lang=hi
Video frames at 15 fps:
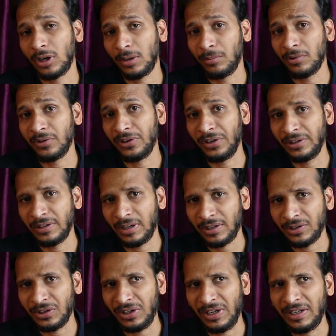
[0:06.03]
थोड़ा बहुत
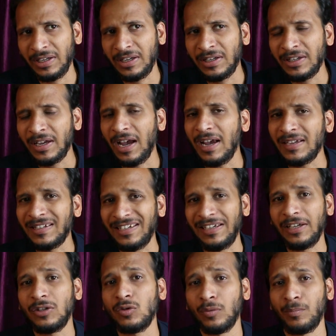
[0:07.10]
रिसर्च की कि क्या
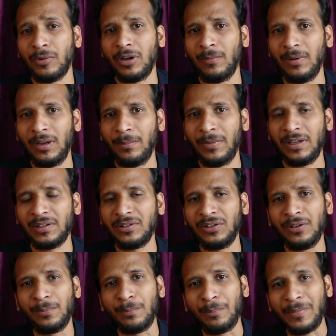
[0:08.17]
ये जो प्रॉब्लम है
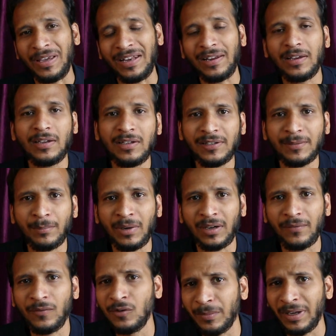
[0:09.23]
सिर्फ मेरे ही
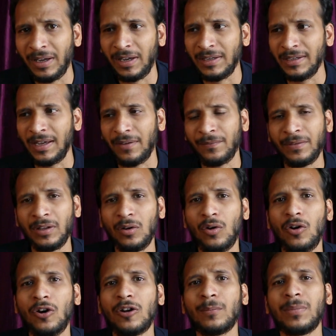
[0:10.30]
स्मार्टफोन में है या फिर
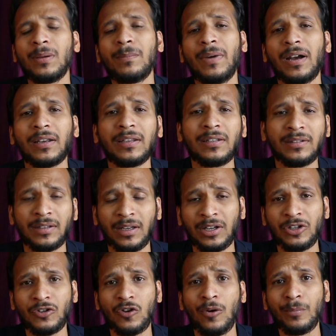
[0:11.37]
और भी बाकी
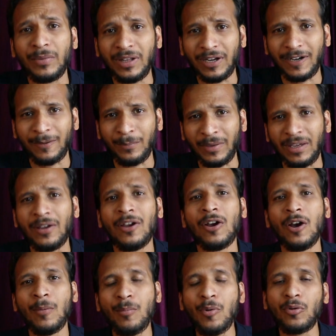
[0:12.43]
सारे Xiaomi, Redmi,
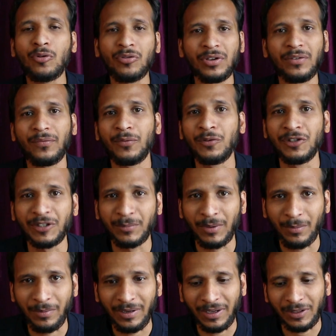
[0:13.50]
Poco की फ़ोन्स
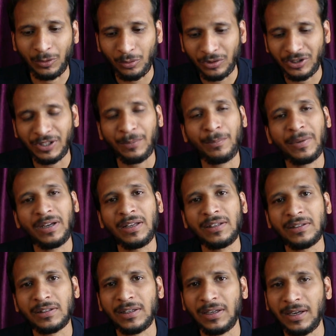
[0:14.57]
में भी है तो जब मैंने
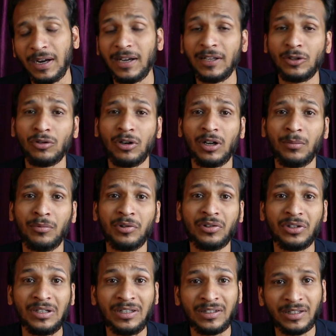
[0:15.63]
इसके रिगार्डिंग थोड़ा
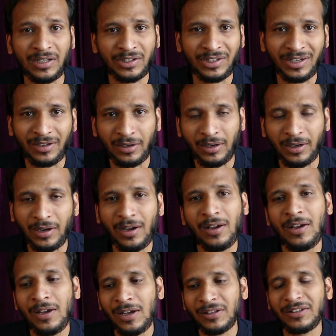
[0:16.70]
बहुत रिसर्च करने लगा
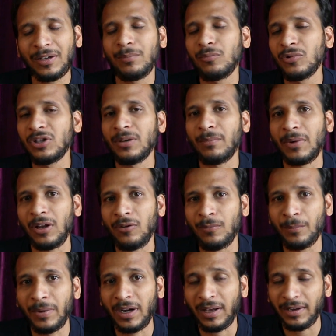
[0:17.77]
तब मुझे
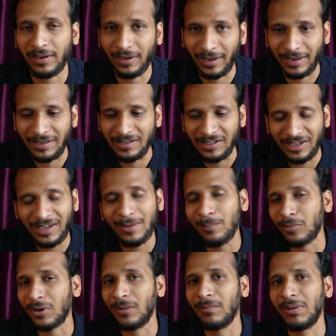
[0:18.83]
मालूम पड़ा कि नहीं ये
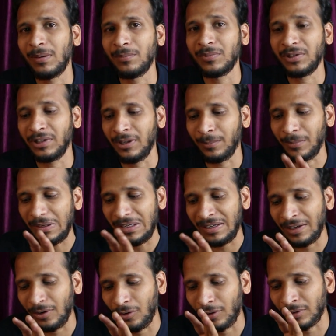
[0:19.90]
प्रॉब्लम सिर्फ
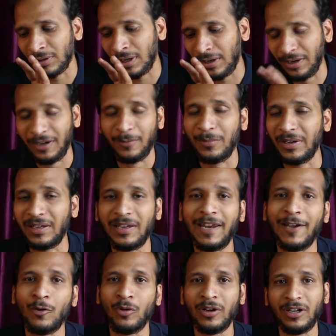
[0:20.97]
इकलौता Redmi
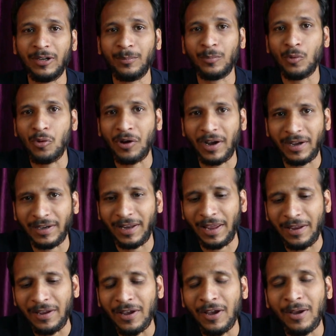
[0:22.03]
K20 Pro का ही
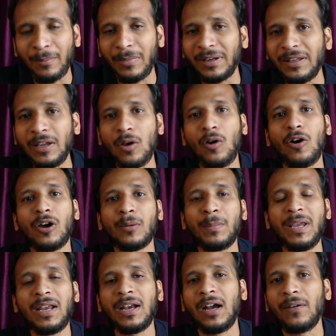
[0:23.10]
नहीं बल्कि और
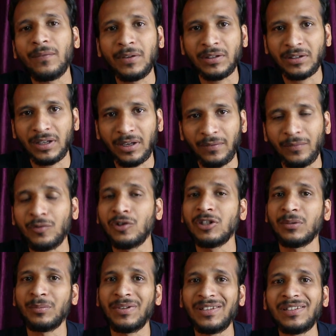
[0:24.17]
भी काफ़ी सारे
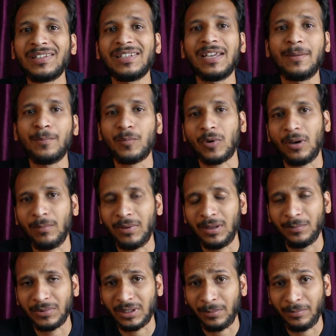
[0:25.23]
फ़ोन्स में सेम
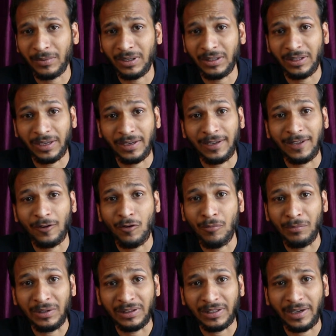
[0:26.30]
प्रॉब्लम हमें देखने को
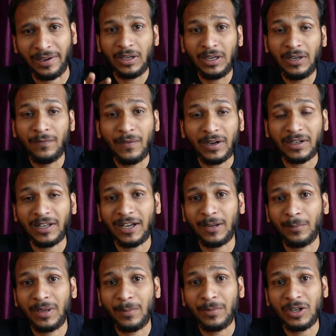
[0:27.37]
मिलता है इनफैक्ट
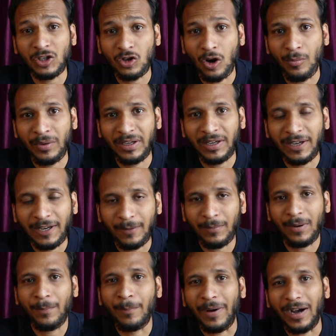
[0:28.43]
अगर मैं यहाँ पे शॉमी के
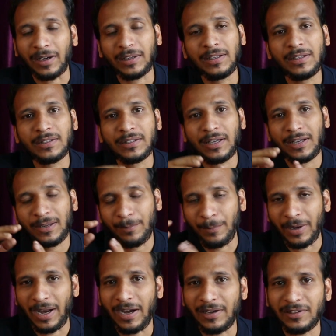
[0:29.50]
अलावा बाकी सारे
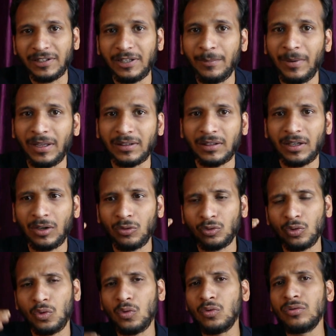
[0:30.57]
ब्रांड्स की बात करूँ
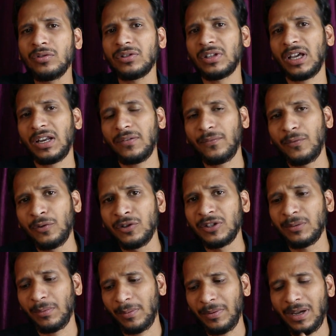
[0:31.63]
तो उन सारे
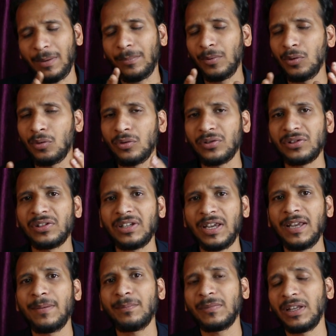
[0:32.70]
फ़ोन्स में भी आप लोगों को
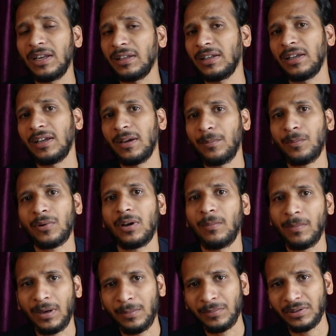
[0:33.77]
सेम तरीके का
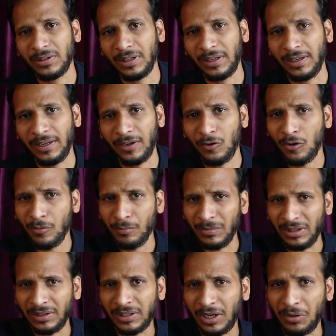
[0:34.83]
प्रॉब्लम्स देखने को
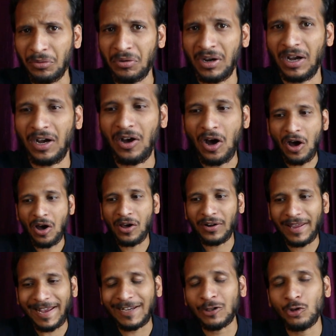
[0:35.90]
मिलता होगा
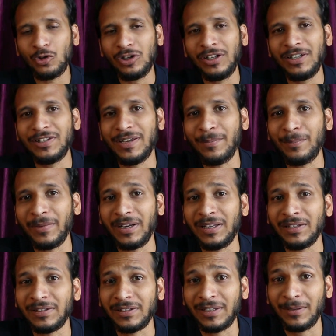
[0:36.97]
और एक्चुअली जब
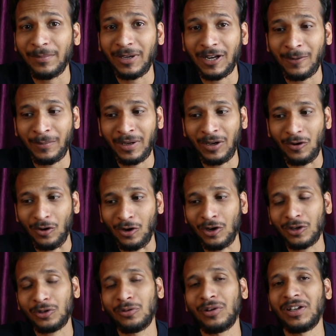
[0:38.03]
मैंने इसके बारे में
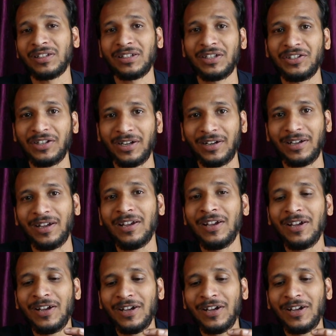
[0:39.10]
और थोड़ा सा जाना